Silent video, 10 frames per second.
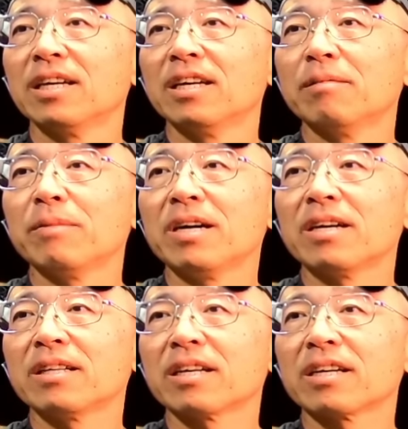
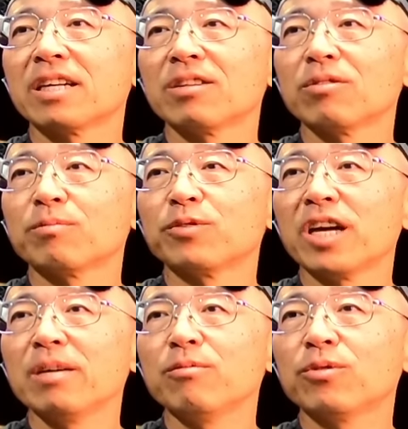まあだからあとは
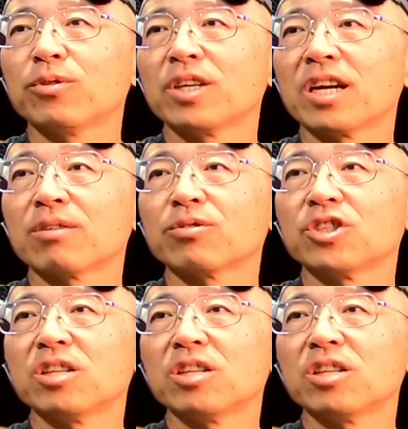プライムと比較して